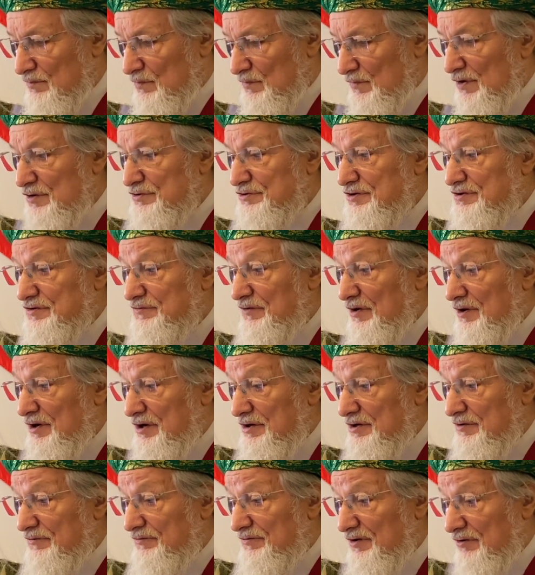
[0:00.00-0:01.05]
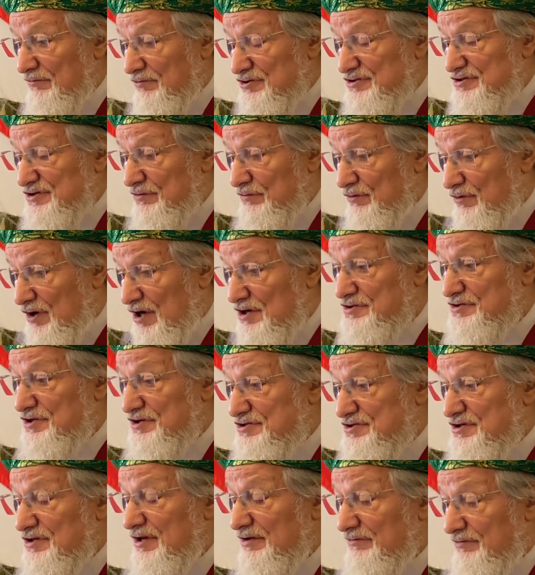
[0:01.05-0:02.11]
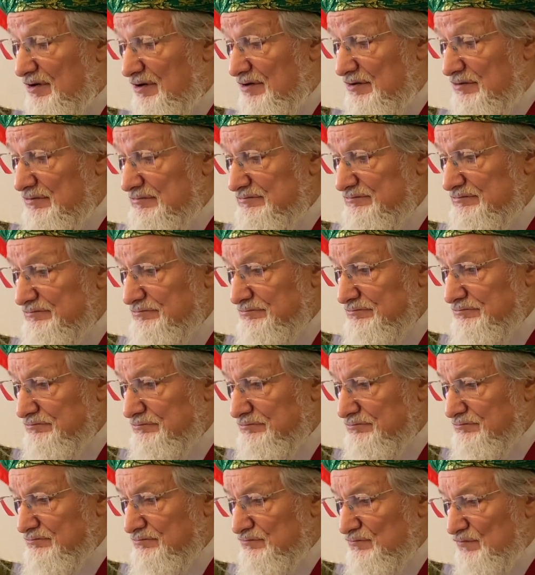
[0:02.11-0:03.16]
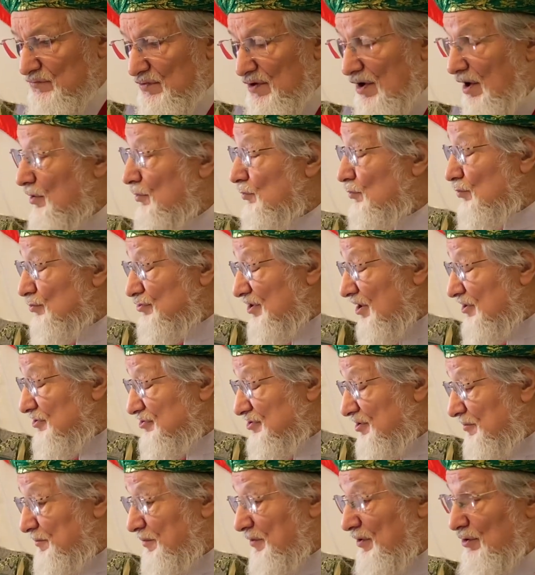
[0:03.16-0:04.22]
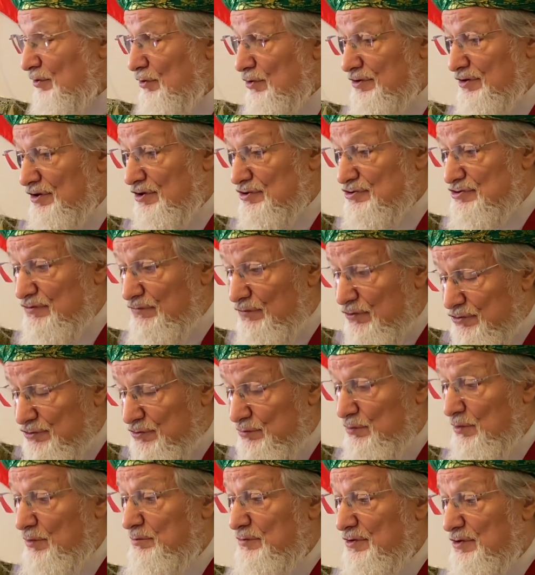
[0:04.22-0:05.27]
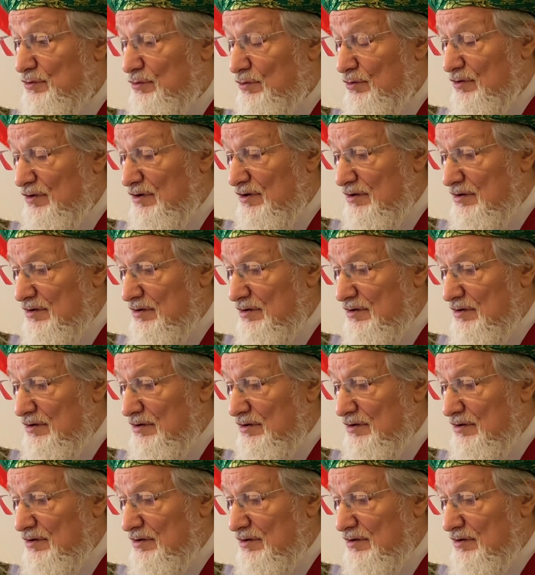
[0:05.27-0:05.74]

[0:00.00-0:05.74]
Это творение Всевышнего, каждый человек – к окружающей природе, к животному миру.